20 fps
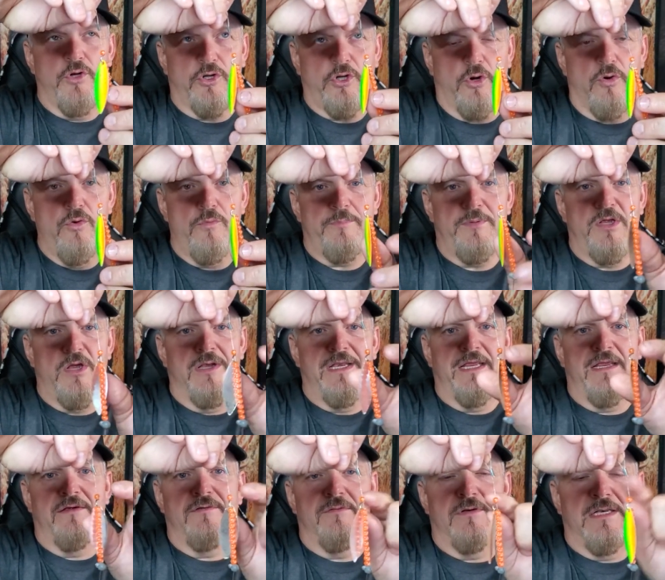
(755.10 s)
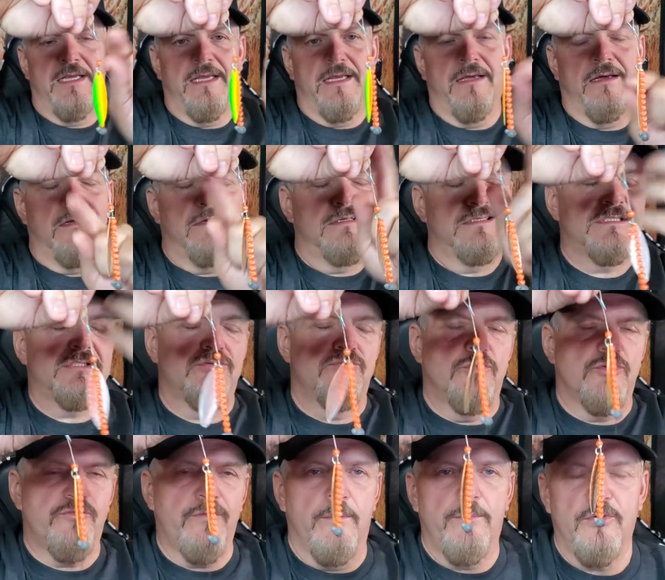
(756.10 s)
creux, puis il y a les. les euh, si je
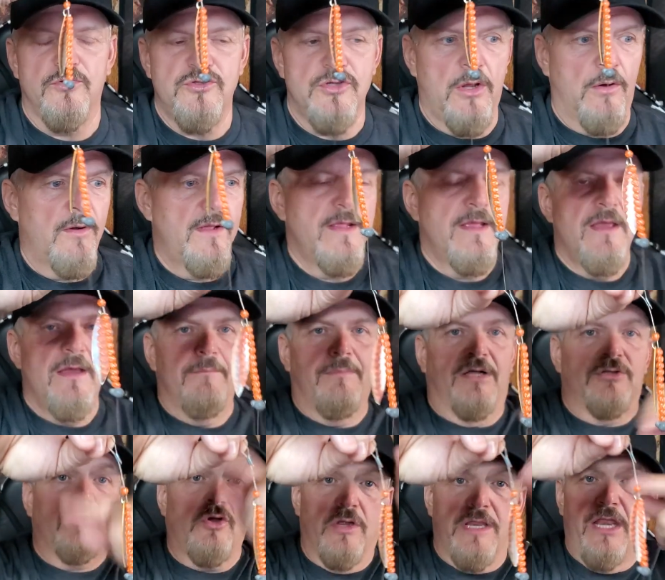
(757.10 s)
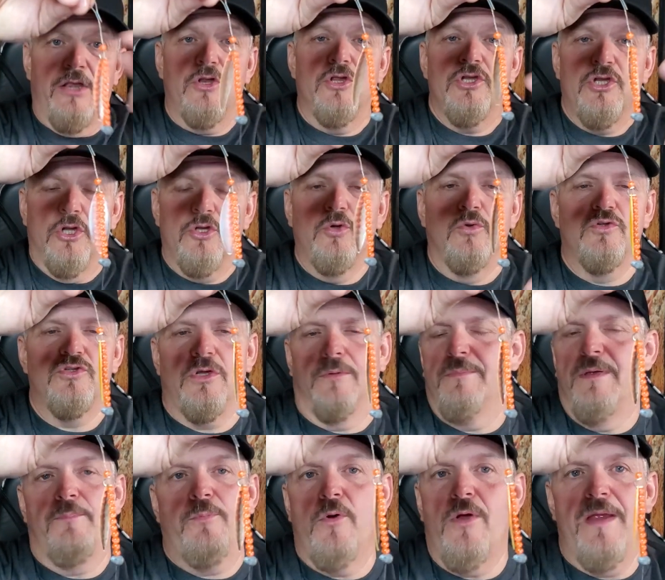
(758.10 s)
me souviens pas du nom. En tout cas, il y, a, il y a d'autres sortes.
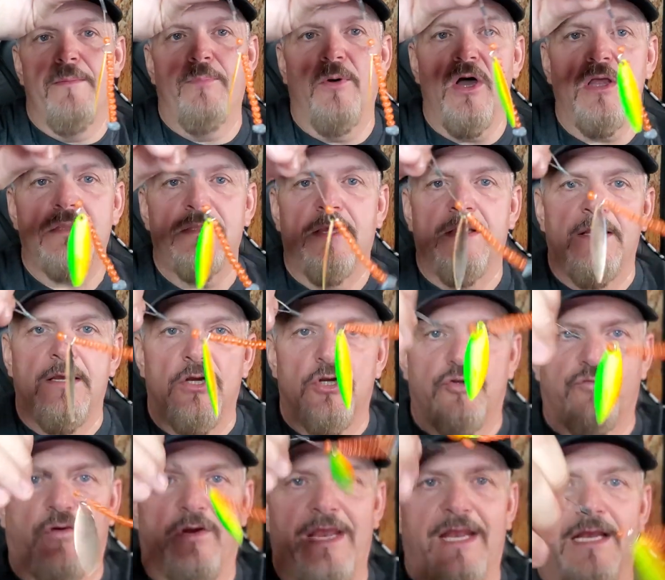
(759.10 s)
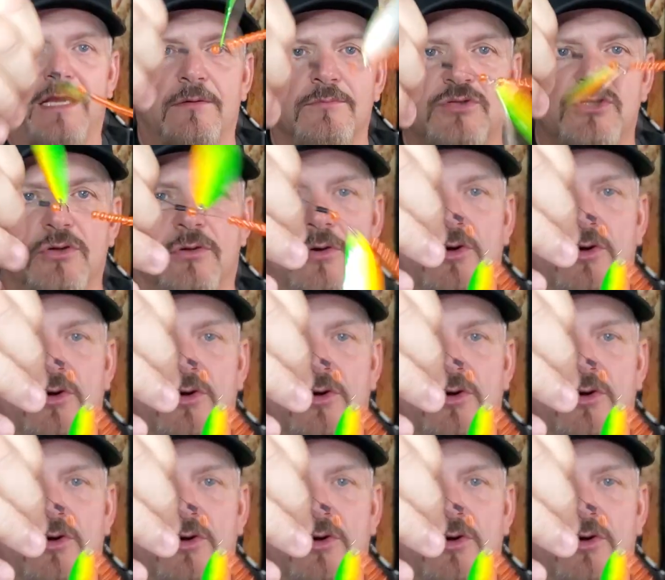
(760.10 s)
Mais peu importe, je vais y aller comme ça.